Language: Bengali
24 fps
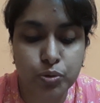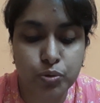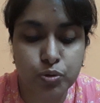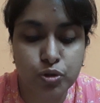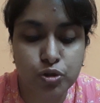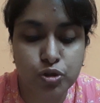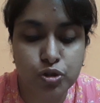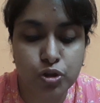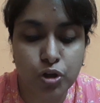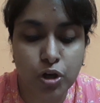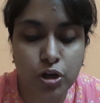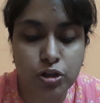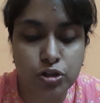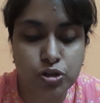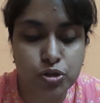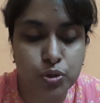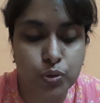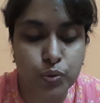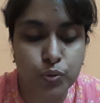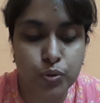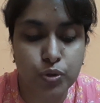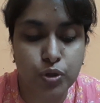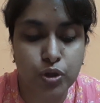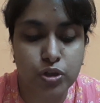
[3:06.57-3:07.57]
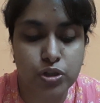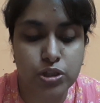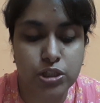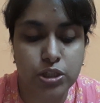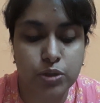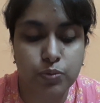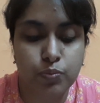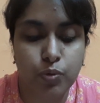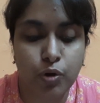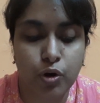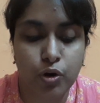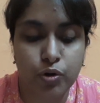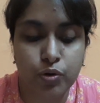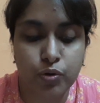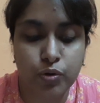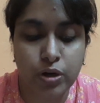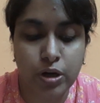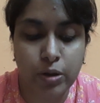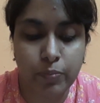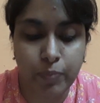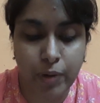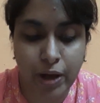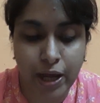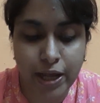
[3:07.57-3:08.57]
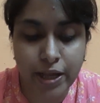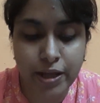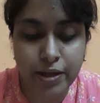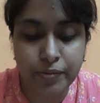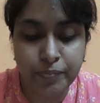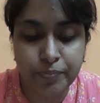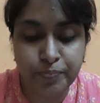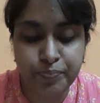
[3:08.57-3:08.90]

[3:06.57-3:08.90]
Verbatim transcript: উজ্জ্বল সৌন্দর্যের বর্ণনা পাই